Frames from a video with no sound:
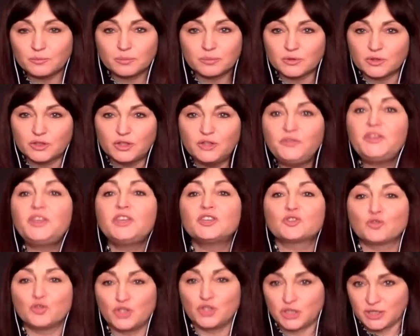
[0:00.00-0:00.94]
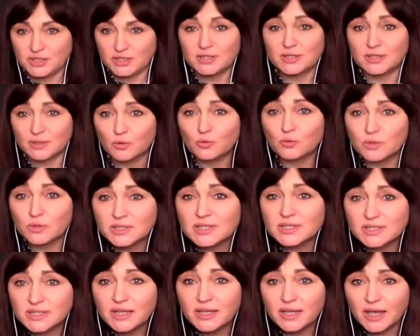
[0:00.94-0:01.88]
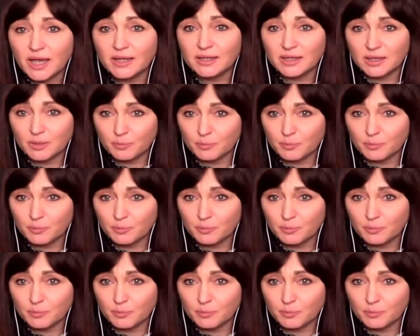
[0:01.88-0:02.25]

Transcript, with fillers: движущееся такое состояние,